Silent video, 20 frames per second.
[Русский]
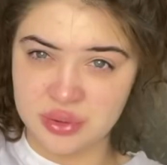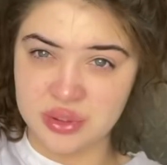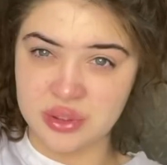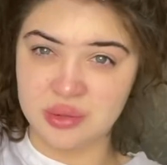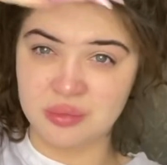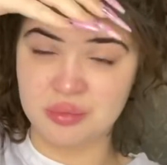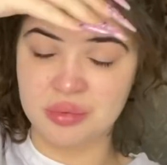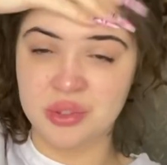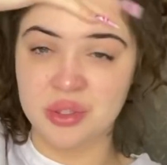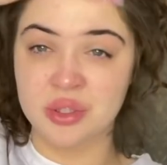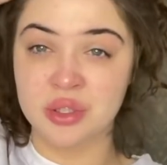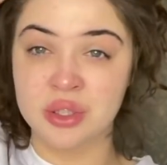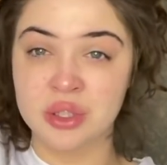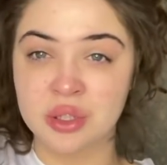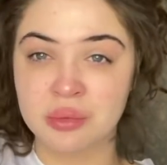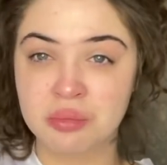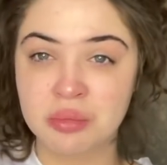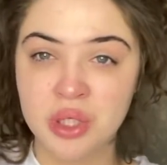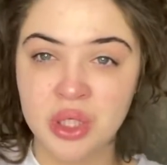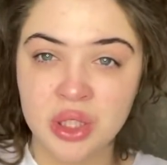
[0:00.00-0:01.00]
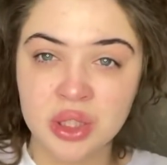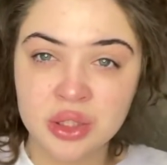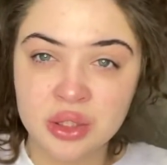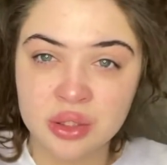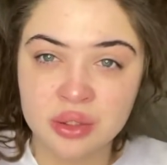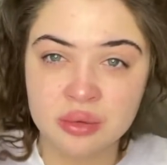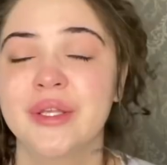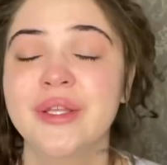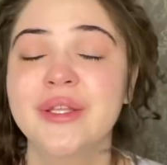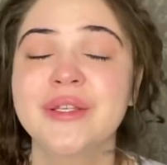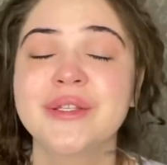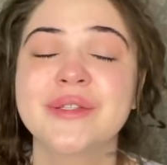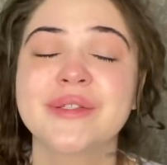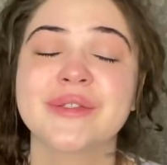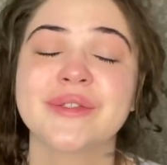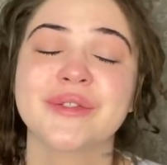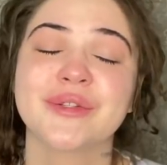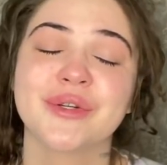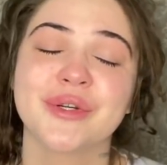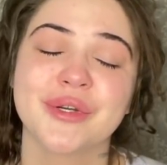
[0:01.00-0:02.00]
Всем привет, ребят. Я не
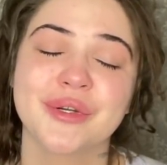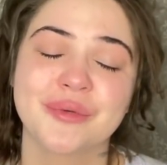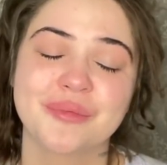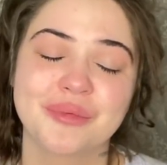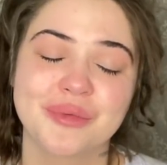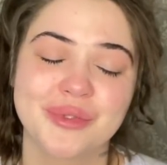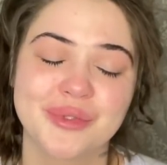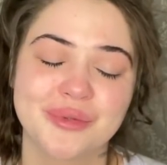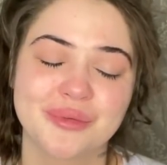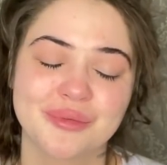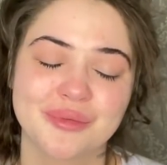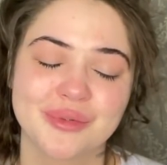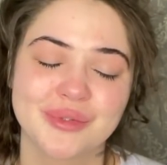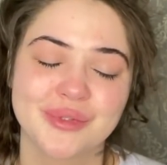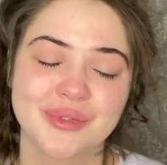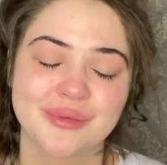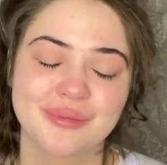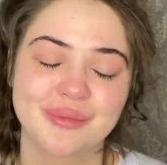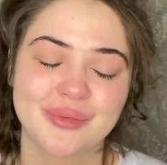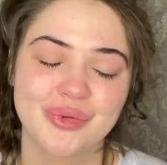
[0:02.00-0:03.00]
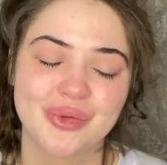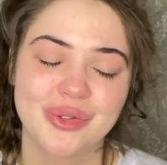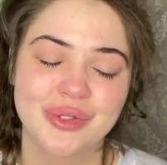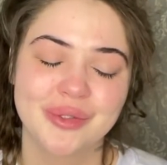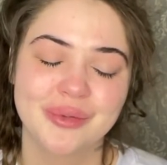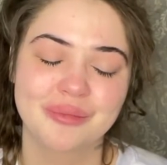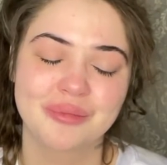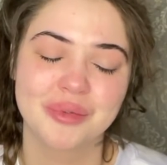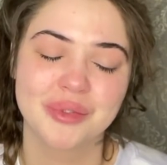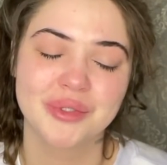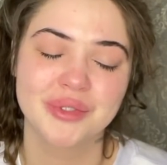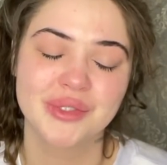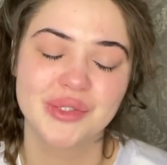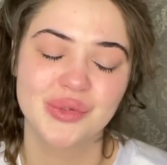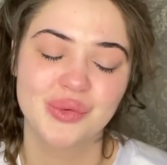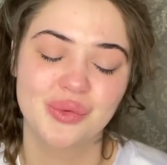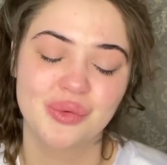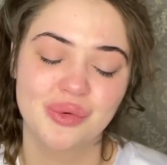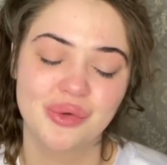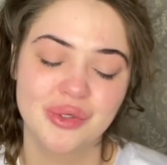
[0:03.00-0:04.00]
знаю, почему со мной это
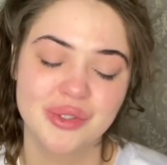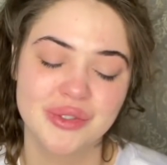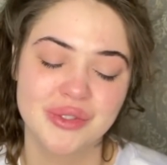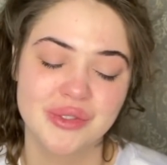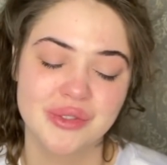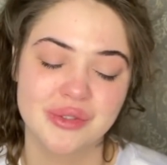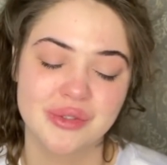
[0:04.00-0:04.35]
происходит.